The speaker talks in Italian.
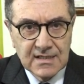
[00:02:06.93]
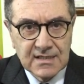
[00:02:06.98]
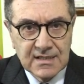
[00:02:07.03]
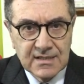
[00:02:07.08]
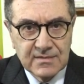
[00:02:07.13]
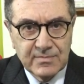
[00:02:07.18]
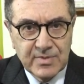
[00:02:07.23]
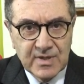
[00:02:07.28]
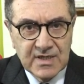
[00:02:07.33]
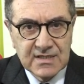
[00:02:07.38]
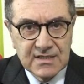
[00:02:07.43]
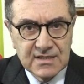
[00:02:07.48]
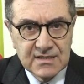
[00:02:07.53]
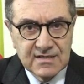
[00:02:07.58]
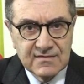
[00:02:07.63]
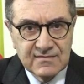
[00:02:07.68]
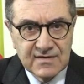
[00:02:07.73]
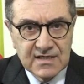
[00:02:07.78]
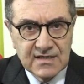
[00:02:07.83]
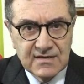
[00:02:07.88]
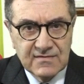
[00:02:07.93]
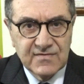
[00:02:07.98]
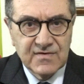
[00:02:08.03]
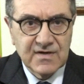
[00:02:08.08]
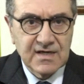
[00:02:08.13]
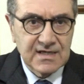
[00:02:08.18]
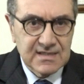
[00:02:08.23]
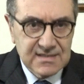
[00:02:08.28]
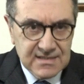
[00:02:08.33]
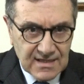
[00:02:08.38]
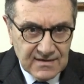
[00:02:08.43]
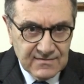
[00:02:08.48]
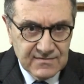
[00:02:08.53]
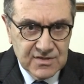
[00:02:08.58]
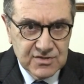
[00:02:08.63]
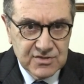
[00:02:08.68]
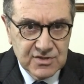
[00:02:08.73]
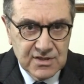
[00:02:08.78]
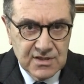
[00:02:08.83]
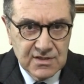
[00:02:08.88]
gli impegni di verifica da
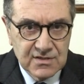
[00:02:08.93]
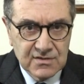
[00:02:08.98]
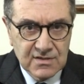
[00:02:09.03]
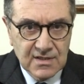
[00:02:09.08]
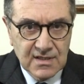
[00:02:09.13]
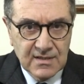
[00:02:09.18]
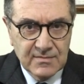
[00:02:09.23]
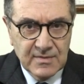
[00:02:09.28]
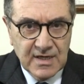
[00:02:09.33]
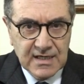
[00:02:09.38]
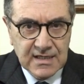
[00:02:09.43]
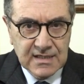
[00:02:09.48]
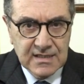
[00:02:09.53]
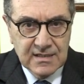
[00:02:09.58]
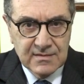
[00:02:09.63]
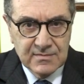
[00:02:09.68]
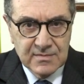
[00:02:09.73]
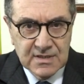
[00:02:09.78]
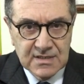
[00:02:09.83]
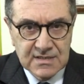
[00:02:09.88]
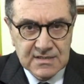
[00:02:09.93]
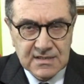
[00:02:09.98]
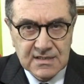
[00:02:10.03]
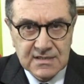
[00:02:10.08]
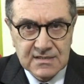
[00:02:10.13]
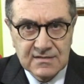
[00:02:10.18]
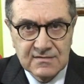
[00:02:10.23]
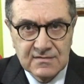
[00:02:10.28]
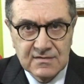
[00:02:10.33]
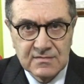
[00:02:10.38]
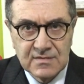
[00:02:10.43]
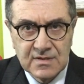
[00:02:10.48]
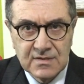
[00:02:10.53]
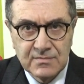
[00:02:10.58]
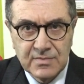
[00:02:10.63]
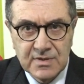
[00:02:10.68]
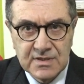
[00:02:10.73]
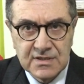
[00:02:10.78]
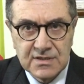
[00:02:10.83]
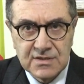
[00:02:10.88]
vicino della macchina amministrativa mi
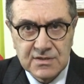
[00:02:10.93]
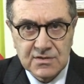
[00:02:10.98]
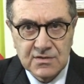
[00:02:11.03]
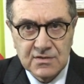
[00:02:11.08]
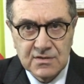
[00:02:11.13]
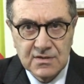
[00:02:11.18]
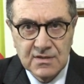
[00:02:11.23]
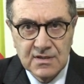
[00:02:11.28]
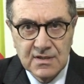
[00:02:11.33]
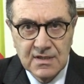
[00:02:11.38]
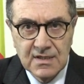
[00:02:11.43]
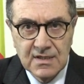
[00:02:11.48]
impediscono.